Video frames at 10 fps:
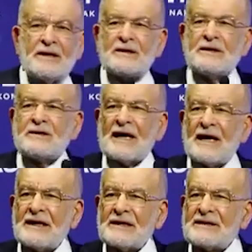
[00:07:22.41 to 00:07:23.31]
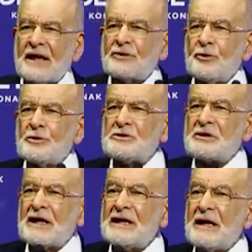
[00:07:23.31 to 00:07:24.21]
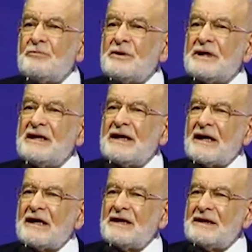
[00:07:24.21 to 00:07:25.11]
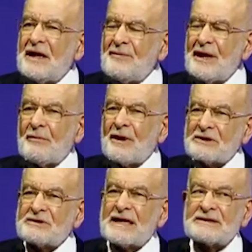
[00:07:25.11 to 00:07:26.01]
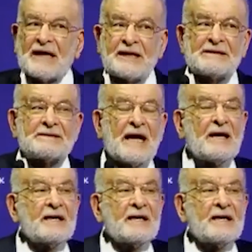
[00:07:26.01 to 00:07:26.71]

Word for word: iki tane sandviç yerine birini yemeye başlarsanız